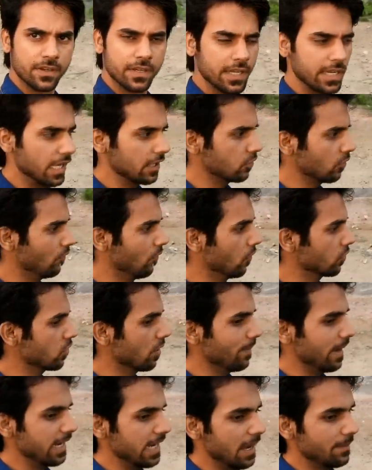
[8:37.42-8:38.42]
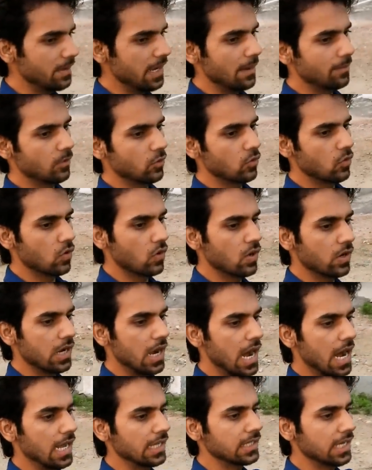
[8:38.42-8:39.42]
ठीक है तो वो जो मैंने अभी आप लोगों को
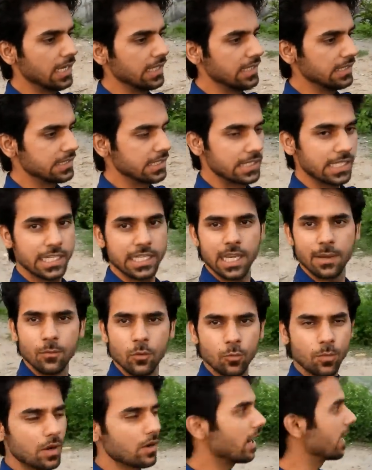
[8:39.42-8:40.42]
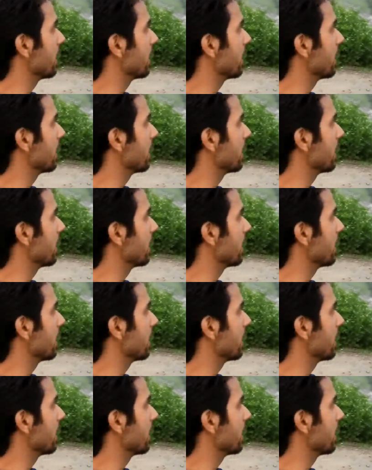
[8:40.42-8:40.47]
कहा था नीचे से कि हम ऊपर